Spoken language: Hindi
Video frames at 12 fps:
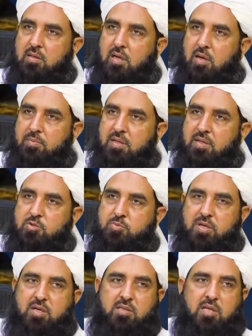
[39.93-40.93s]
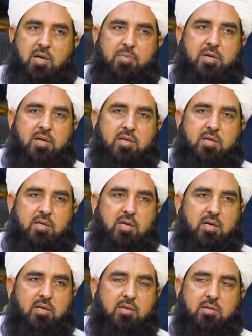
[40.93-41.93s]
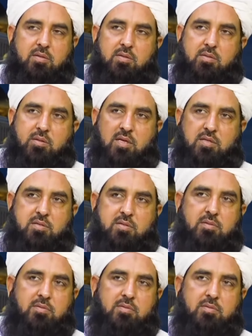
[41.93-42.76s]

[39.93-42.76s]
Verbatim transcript: हमने इसमें किताबें रखी हैं दस